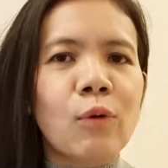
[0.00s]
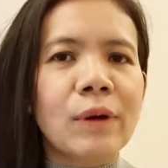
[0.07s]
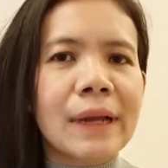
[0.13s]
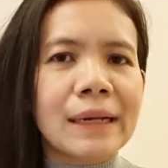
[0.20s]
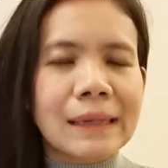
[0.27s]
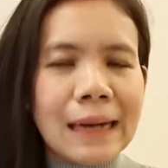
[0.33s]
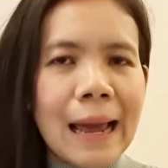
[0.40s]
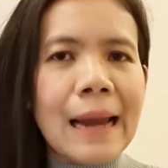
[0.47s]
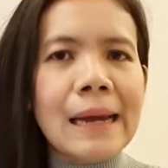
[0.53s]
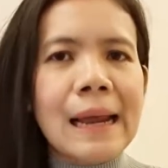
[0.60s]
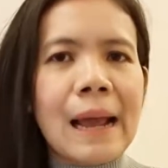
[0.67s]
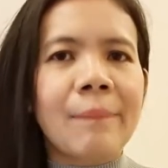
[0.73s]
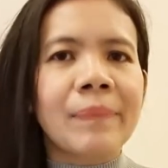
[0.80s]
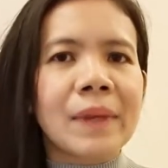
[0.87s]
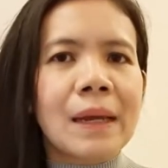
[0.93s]
ตอันใกล้
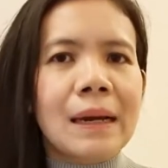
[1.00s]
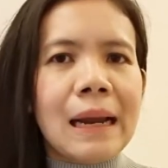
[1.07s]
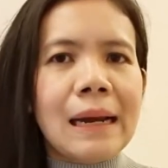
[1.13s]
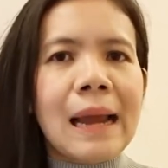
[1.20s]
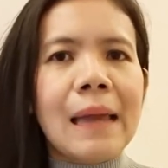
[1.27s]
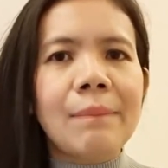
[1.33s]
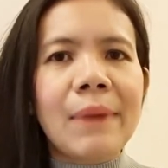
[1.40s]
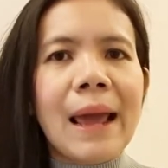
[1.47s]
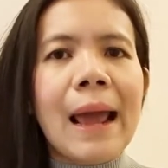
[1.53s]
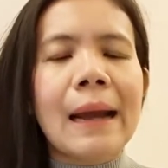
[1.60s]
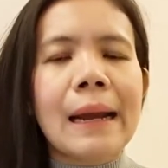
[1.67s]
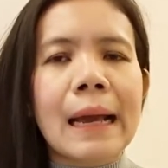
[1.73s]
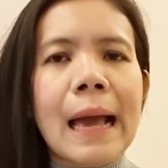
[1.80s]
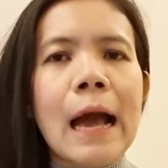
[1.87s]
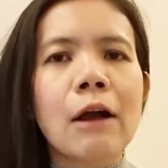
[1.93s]
เนี่ยหลาย ๆ แบรน
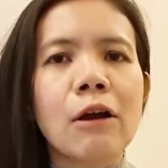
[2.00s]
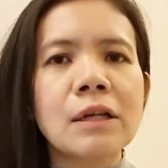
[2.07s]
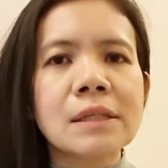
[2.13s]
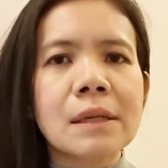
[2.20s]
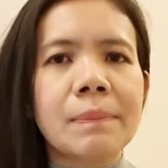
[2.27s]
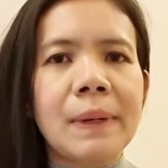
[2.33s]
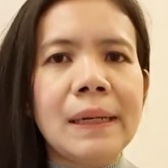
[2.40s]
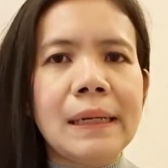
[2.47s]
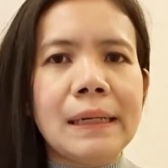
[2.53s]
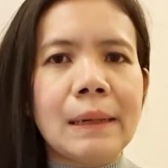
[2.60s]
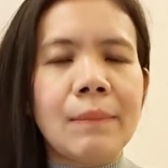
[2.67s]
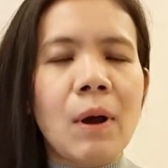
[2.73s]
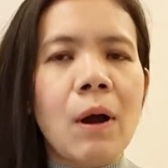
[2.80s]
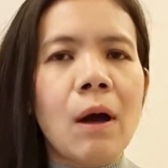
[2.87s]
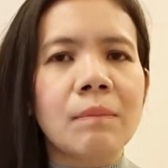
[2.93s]
ด์นะคะ ก็จะผลิต
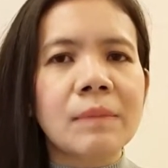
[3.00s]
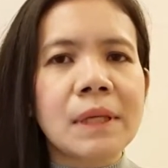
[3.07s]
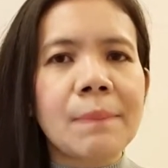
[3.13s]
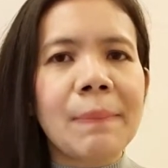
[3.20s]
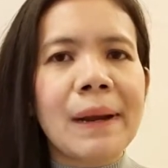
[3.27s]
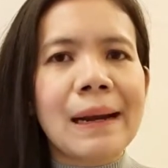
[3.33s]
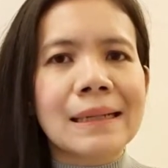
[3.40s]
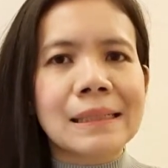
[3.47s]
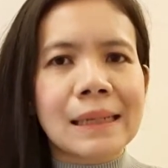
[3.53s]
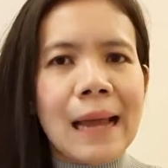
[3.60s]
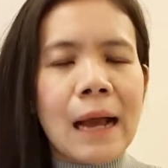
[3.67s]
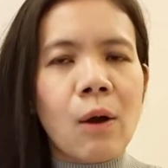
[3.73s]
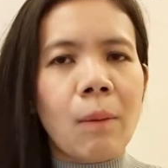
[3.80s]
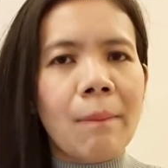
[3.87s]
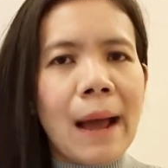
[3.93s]
น้ำหอมที่เป็นลักษณะ
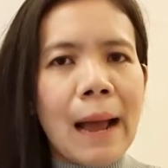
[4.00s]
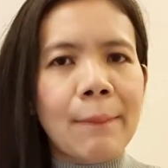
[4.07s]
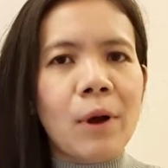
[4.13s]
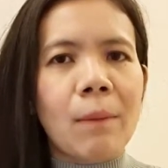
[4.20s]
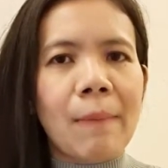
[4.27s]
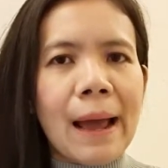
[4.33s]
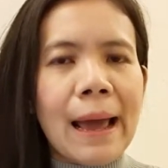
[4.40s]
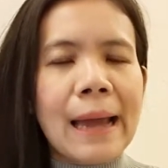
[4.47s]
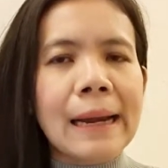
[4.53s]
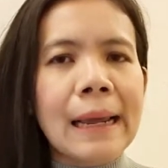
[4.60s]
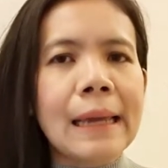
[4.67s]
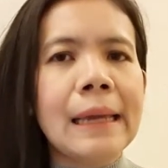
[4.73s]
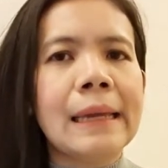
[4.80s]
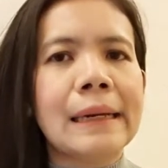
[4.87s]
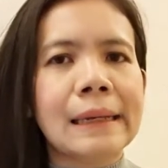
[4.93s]
ของบาร์มออกมาให้ได้
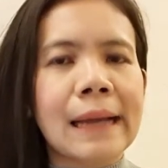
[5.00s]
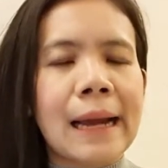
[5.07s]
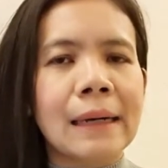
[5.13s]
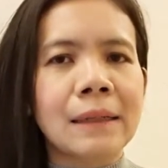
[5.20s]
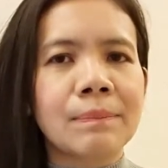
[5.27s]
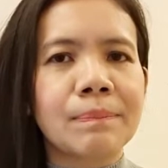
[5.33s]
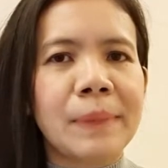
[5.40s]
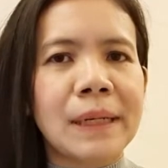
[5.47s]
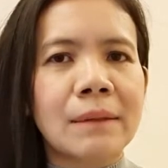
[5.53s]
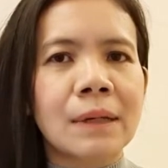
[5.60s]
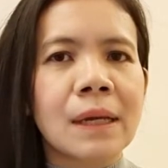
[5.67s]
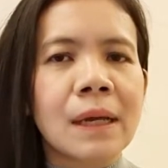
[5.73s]
เห็นกันเป็น